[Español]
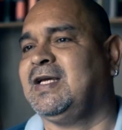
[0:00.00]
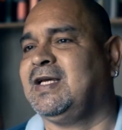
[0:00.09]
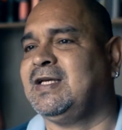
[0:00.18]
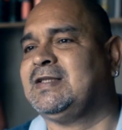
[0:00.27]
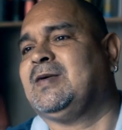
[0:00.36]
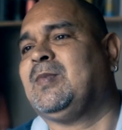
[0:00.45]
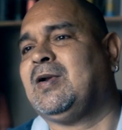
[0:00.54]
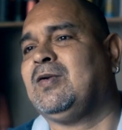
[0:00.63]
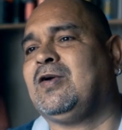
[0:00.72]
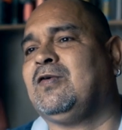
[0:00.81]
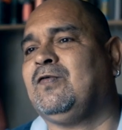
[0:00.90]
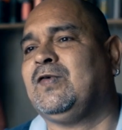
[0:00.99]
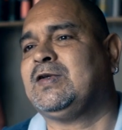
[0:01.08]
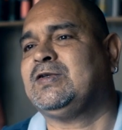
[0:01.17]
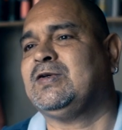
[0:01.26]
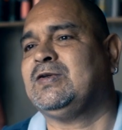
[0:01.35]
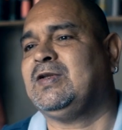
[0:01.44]
que sepan lo de
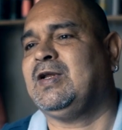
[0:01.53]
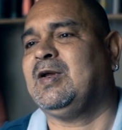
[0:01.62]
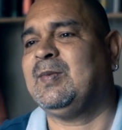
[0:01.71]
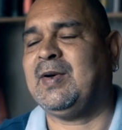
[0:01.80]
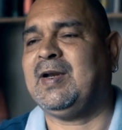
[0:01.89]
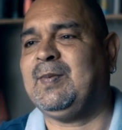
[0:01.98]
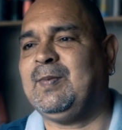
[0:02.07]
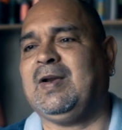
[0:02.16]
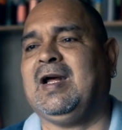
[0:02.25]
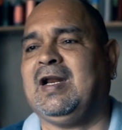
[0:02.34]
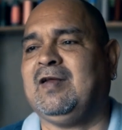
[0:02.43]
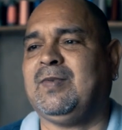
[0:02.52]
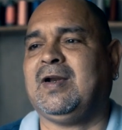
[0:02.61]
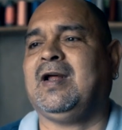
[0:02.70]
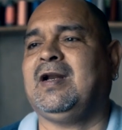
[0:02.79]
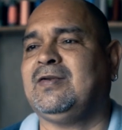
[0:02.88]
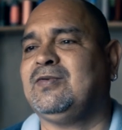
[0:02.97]
confección para emplearlas, para
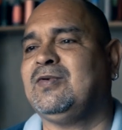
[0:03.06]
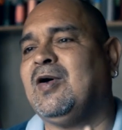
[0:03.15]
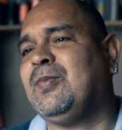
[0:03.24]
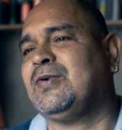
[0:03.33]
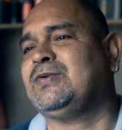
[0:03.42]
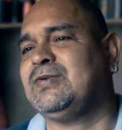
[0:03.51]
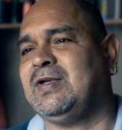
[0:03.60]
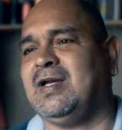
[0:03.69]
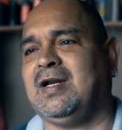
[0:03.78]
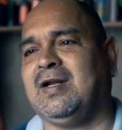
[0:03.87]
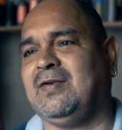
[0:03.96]
darles una oportunidad en la